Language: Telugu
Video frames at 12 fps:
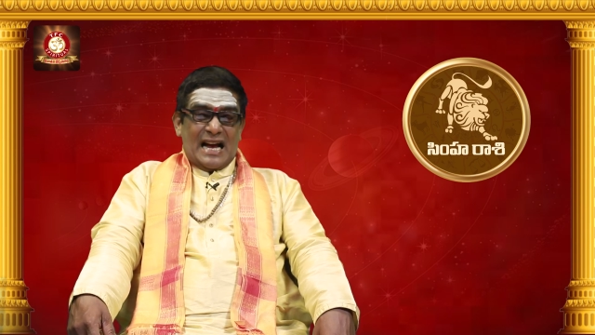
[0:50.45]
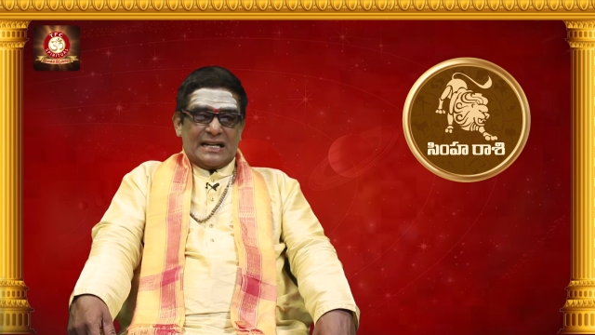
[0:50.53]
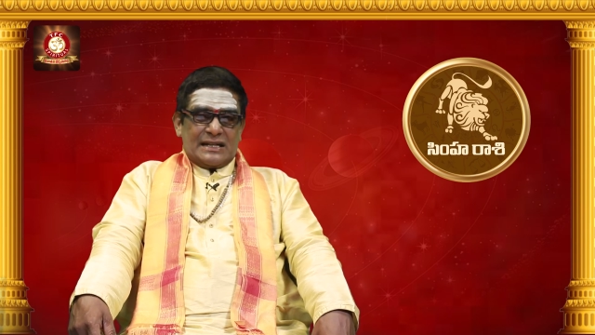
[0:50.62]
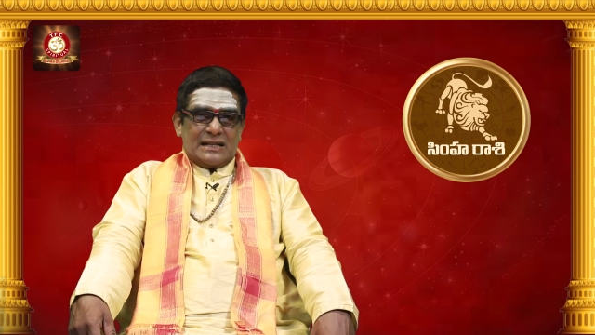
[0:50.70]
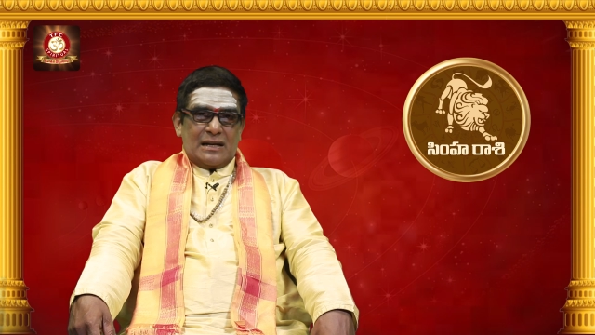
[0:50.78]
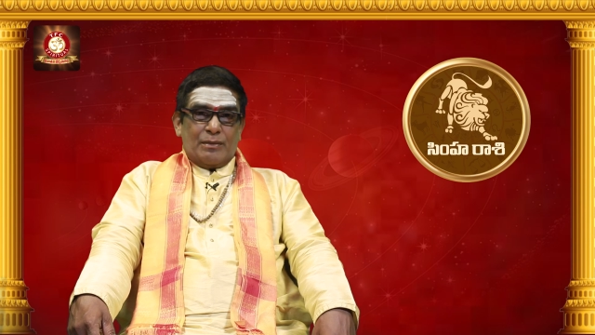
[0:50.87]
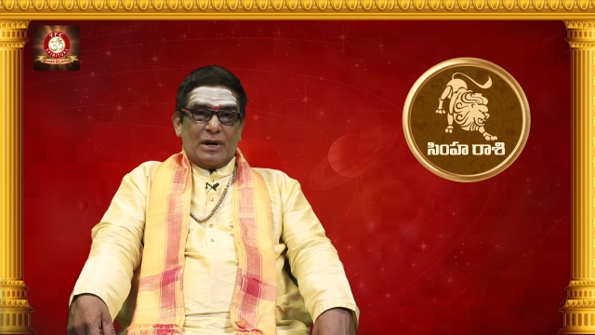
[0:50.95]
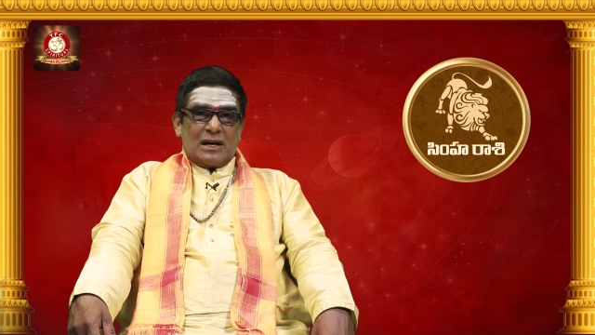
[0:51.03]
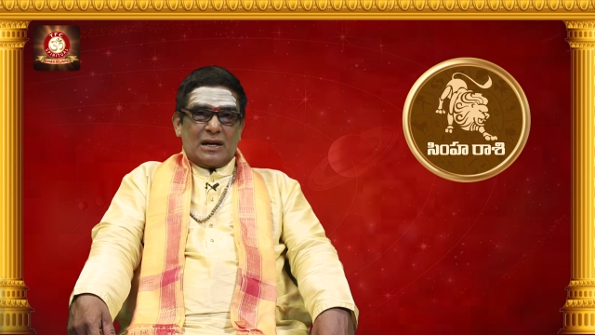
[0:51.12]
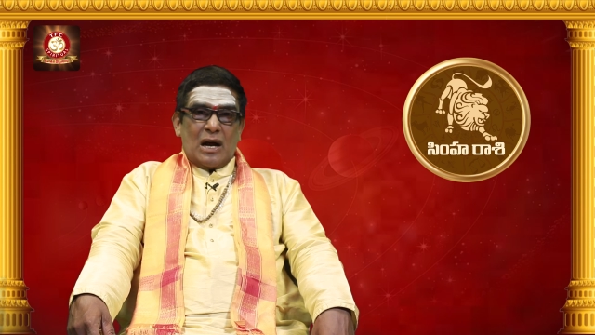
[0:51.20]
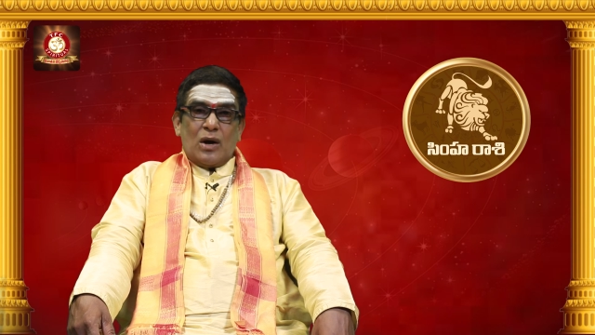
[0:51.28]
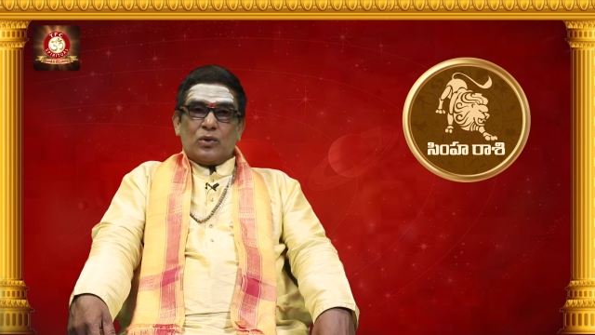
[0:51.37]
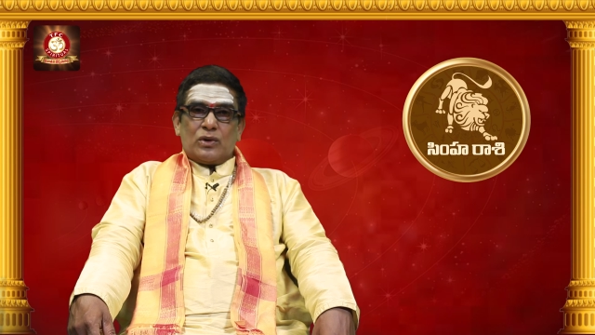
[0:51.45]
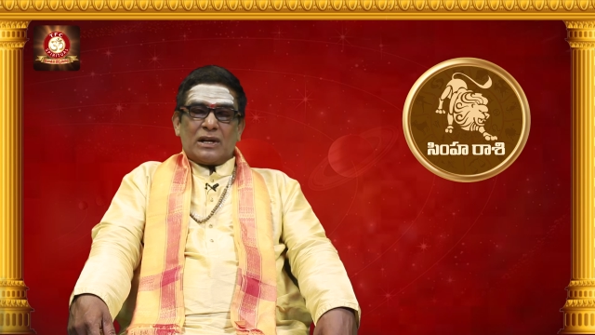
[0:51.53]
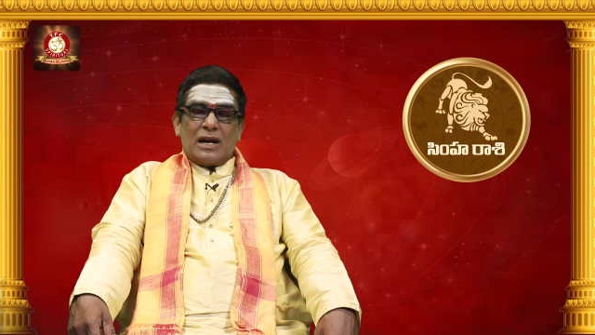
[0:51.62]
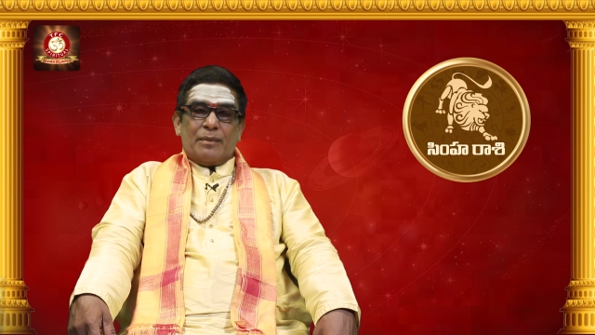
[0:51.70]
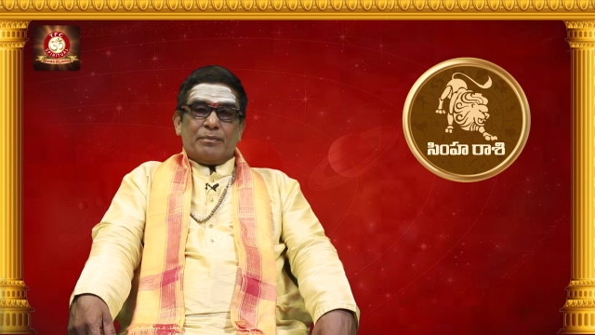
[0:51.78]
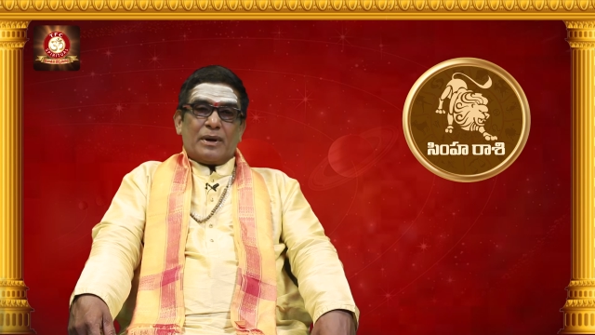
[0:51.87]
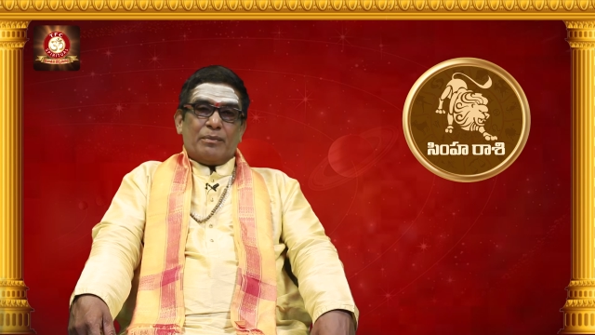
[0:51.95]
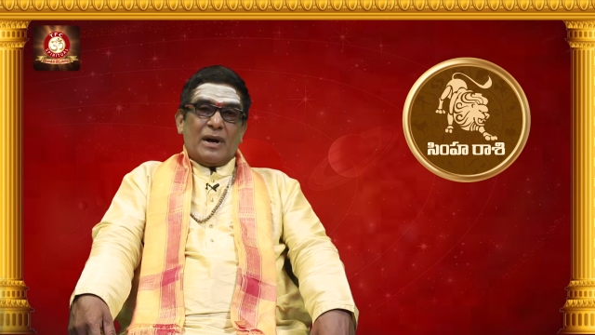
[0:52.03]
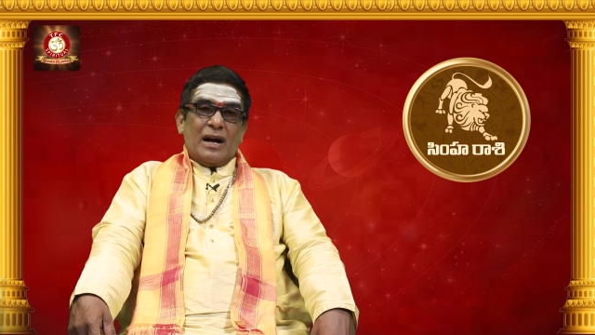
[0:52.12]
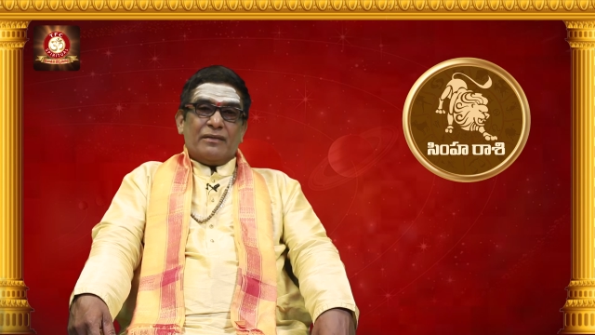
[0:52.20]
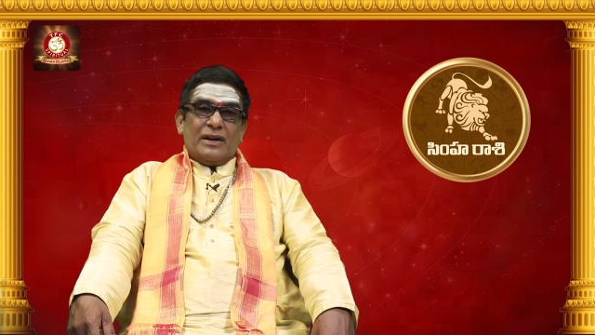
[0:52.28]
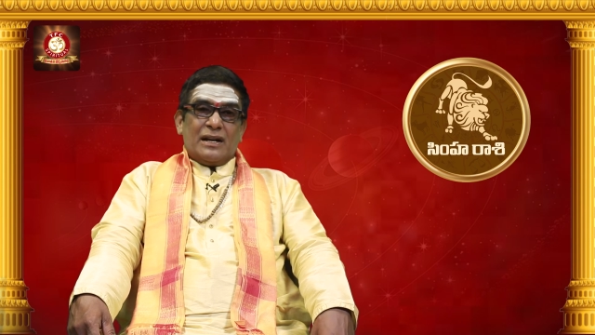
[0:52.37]
అష్టమ రాహుగ్రహ
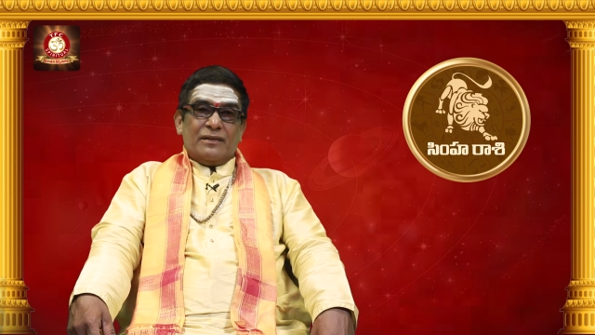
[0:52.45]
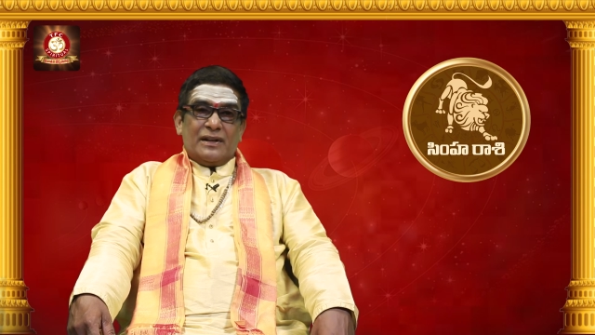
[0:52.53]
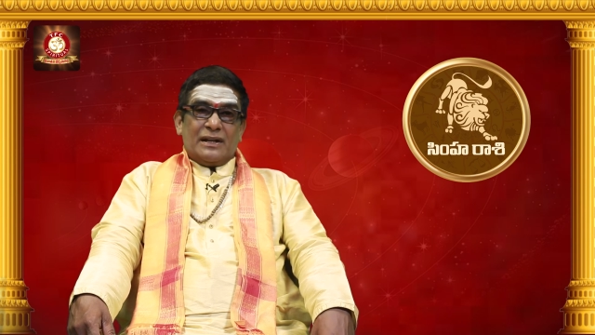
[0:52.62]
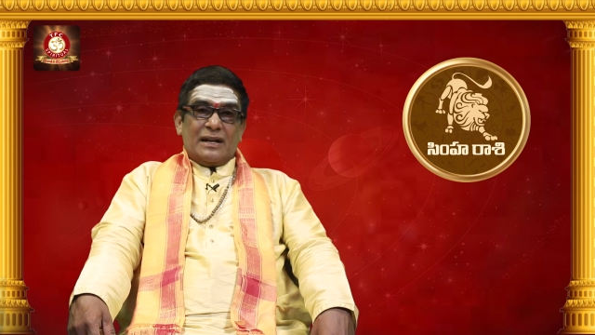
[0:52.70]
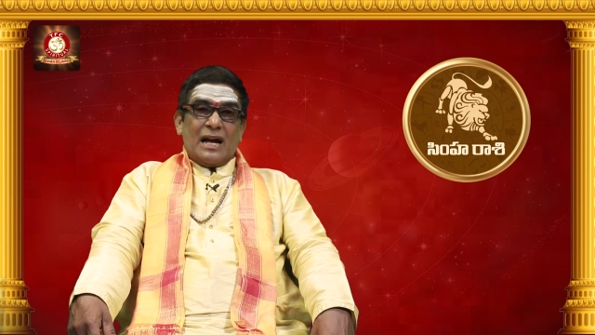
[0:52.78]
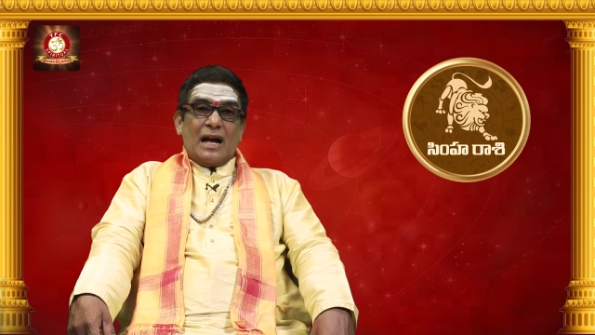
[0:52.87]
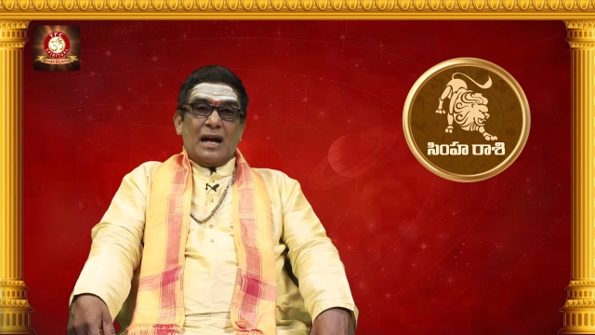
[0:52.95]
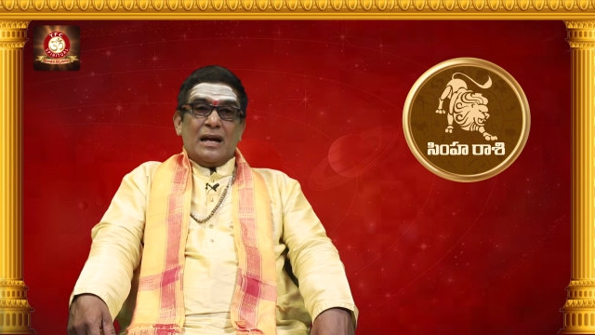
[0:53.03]
ప్రభావాల వలన